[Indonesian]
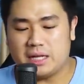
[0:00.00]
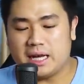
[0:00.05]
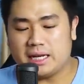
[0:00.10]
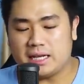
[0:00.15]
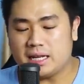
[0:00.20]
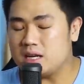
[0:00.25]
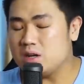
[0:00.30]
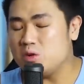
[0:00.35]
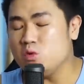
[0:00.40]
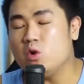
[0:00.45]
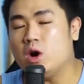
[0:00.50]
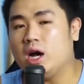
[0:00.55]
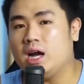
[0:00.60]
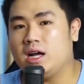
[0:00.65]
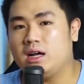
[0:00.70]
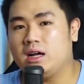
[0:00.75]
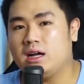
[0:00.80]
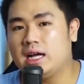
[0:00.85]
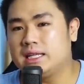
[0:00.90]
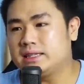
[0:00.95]
pilihannya ada
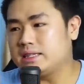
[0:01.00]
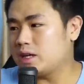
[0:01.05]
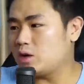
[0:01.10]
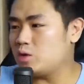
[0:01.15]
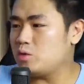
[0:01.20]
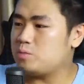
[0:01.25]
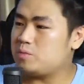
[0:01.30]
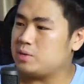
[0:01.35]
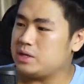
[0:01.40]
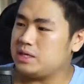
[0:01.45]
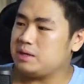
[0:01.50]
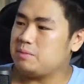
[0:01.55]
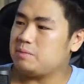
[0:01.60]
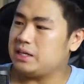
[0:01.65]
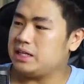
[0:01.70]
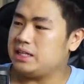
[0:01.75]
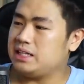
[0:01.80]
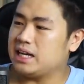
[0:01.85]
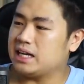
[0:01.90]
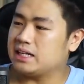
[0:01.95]
dua antara lu pilih
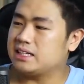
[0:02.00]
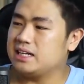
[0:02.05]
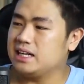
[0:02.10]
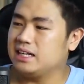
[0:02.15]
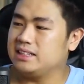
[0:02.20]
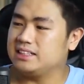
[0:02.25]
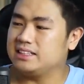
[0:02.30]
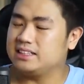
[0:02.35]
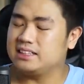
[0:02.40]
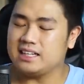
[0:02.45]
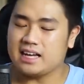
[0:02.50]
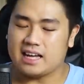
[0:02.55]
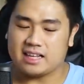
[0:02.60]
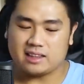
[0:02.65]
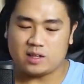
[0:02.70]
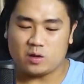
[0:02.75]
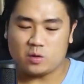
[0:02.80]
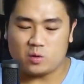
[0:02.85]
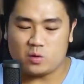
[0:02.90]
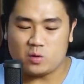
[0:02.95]
pilih yang Dell ini
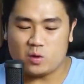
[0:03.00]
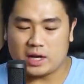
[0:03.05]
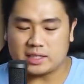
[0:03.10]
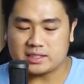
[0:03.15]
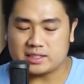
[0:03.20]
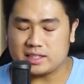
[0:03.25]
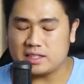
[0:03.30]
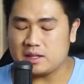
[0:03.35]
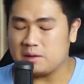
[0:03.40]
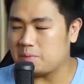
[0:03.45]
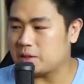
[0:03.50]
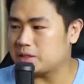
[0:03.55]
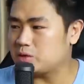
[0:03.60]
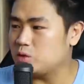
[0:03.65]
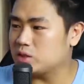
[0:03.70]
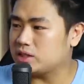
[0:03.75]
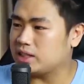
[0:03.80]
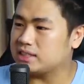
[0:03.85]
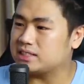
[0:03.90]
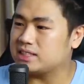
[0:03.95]
atau lu Acer ini pas
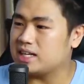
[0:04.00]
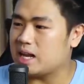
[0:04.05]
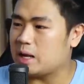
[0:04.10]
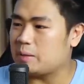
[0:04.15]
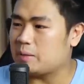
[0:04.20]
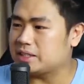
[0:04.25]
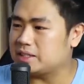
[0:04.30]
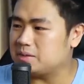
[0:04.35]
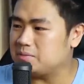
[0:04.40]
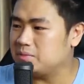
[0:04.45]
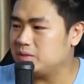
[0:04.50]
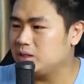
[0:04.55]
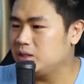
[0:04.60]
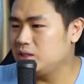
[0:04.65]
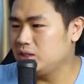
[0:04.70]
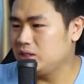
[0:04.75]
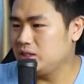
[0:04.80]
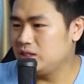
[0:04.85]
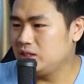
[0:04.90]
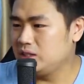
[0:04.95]
gue tes segala macem,
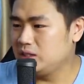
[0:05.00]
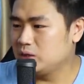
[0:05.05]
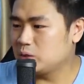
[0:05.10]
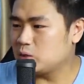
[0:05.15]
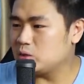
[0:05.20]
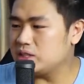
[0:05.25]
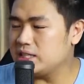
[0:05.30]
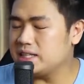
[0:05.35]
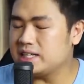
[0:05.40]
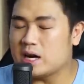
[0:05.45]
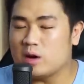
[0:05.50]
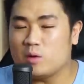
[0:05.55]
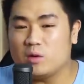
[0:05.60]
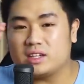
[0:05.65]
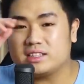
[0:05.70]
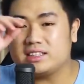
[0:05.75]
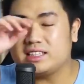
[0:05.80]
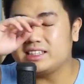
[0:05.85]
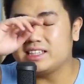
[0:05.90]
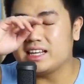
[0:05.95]
kok jadi nggak
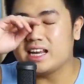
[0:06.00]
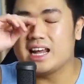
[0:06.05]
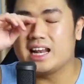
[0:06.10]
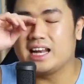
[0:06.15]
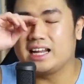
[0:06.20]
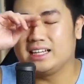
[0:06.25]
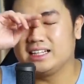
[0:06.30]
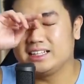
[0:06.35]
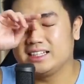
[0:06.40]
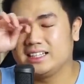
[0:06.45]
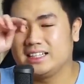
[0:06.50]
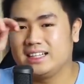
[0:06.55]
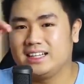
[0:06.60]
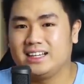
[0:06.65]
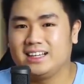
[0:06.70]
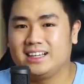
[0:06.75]
worth it ya Dell ya